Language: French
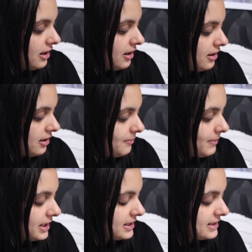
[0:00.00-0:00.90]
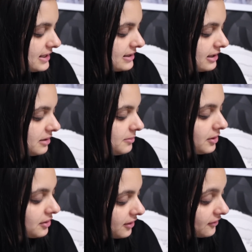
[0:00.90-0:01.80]
euh, mardi ça sera
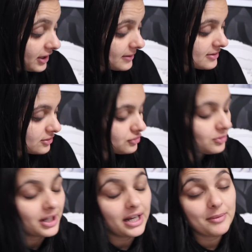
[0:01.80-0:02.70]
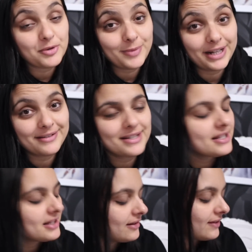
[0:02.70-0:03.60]
burger frites, c'est le jour auquel elle mange pas la
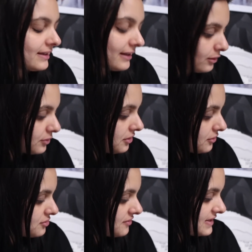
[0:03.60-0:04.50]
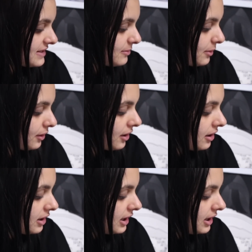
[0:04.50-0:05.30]
cantine elle est très contente que je fasse des burgers.